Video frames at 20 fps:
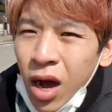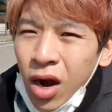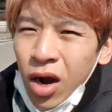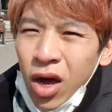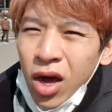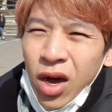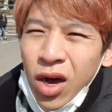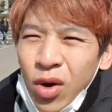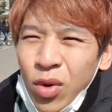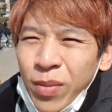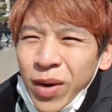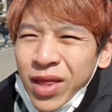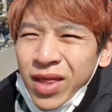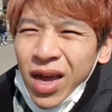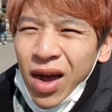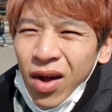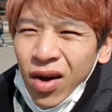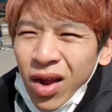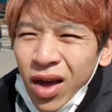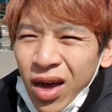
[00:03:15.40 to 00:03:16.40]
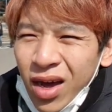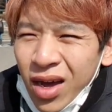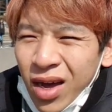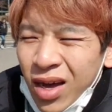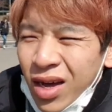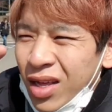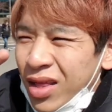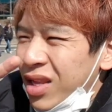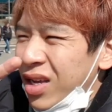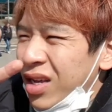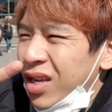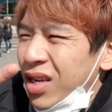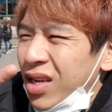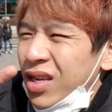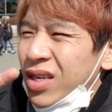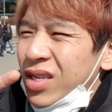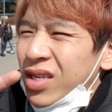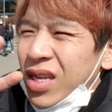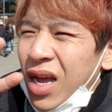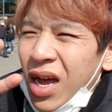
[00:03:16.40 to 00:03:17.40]
好了，我们到了
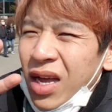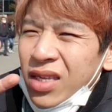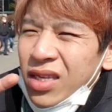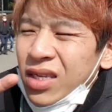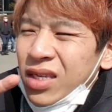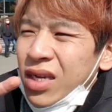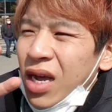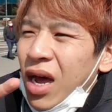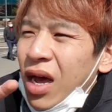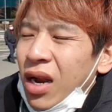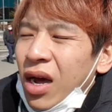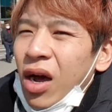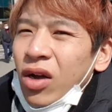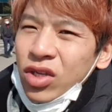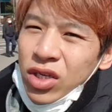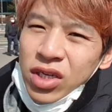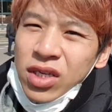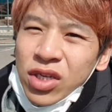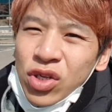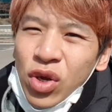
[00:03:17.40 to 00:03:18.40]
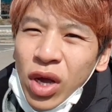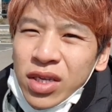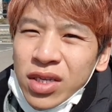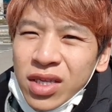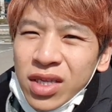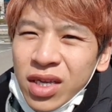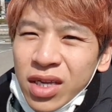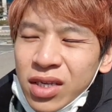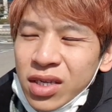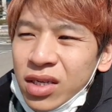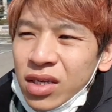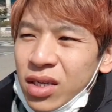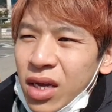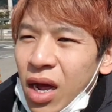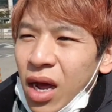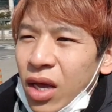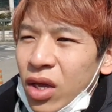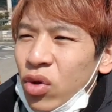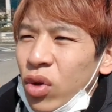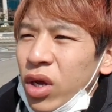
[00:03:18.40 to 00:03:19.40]
第三站，好，其实算是第四
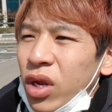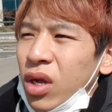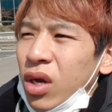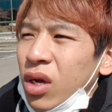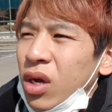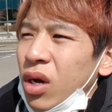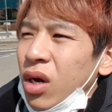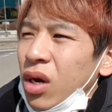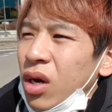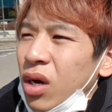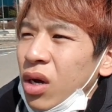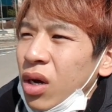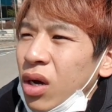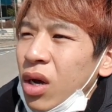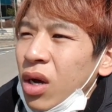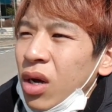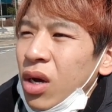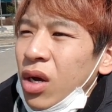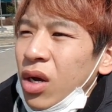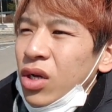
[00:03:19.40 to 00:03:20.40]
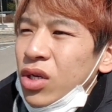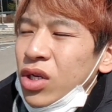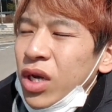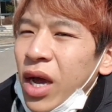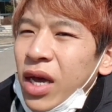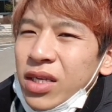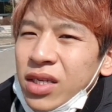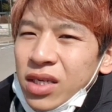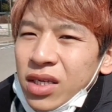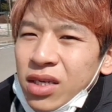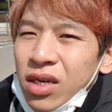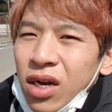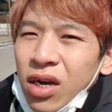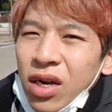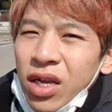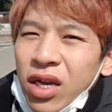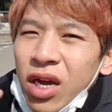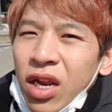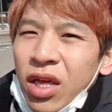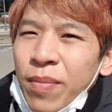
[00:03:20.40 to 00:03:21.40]
站，因为那个。现在时隔
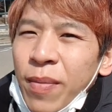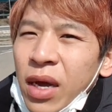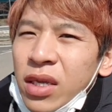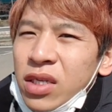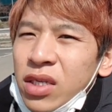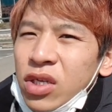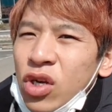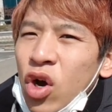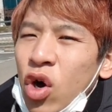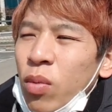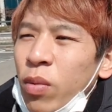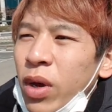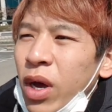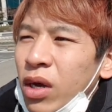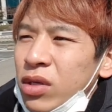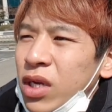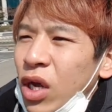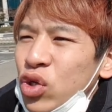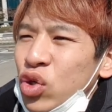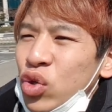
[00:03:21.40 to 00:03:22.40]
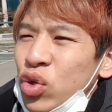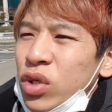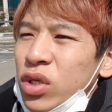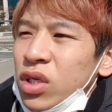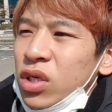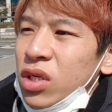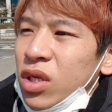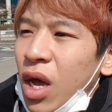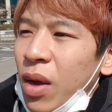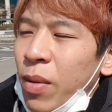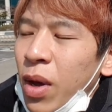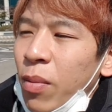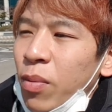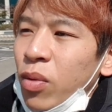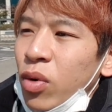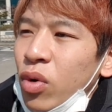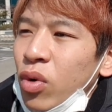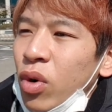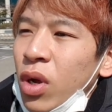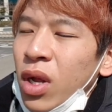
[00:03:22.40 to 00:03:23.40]
一个礼拜之后，我们要再去一次代表
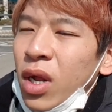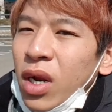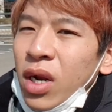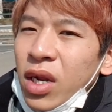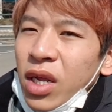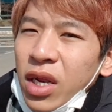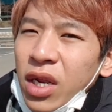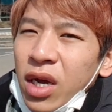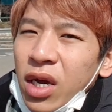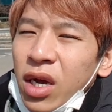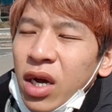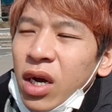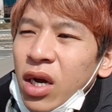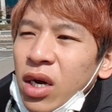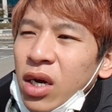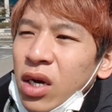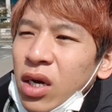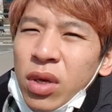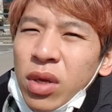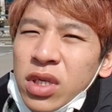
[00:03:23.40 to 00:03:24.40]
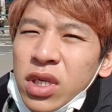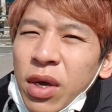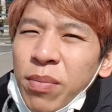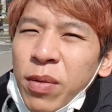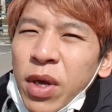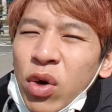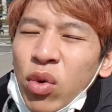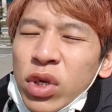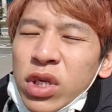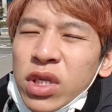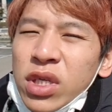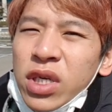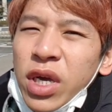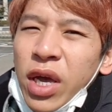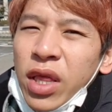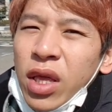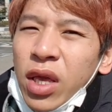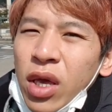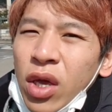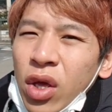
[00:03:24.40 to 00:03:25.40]
部领那个证明文
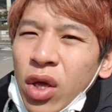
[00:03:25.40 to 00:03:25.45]
件。